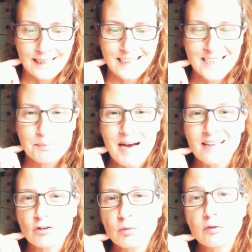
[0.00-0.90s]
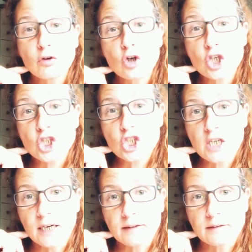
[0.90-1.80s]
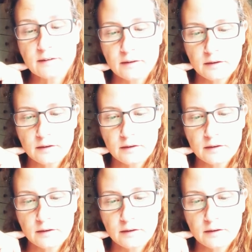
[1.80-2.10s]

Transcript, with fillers: Ich bat um Wohlstand